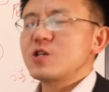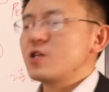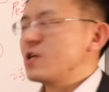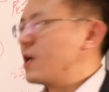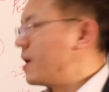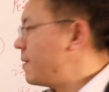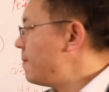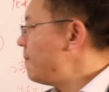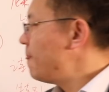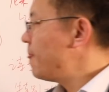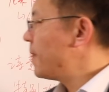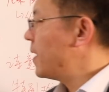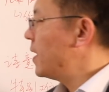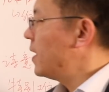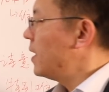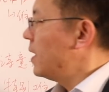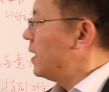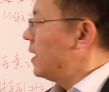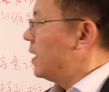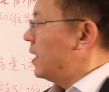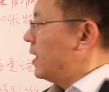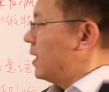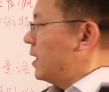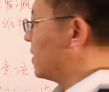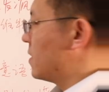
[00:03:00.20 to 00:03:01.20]
始人。
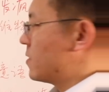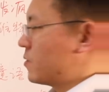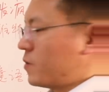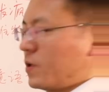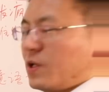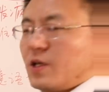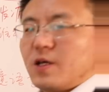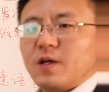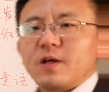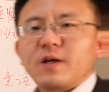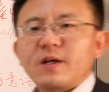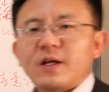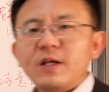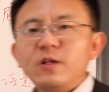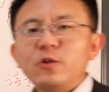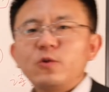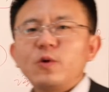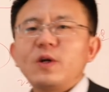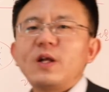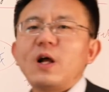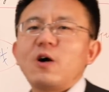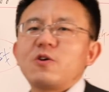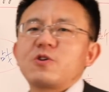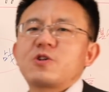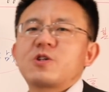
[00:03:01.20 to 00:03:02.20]
所以，跟
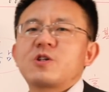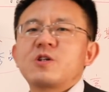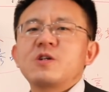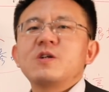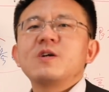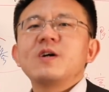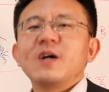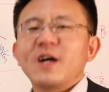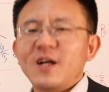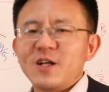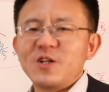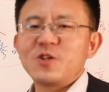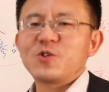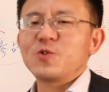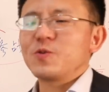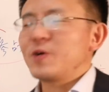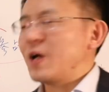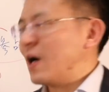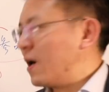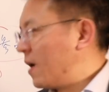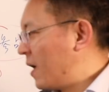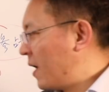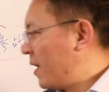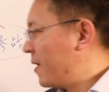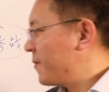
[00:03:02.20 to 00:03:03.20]
对老师很重
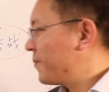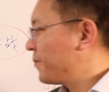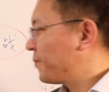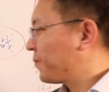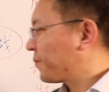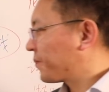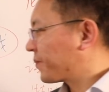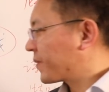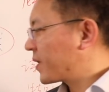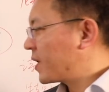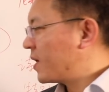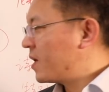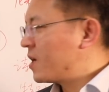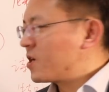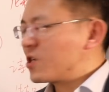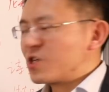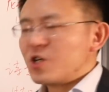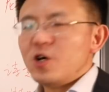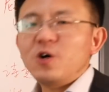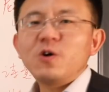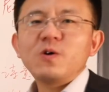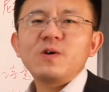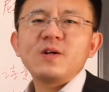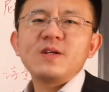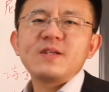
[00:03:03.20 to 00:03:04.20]
要啊。
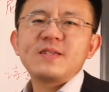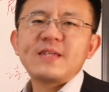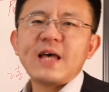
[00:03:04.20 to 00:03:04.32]
之后，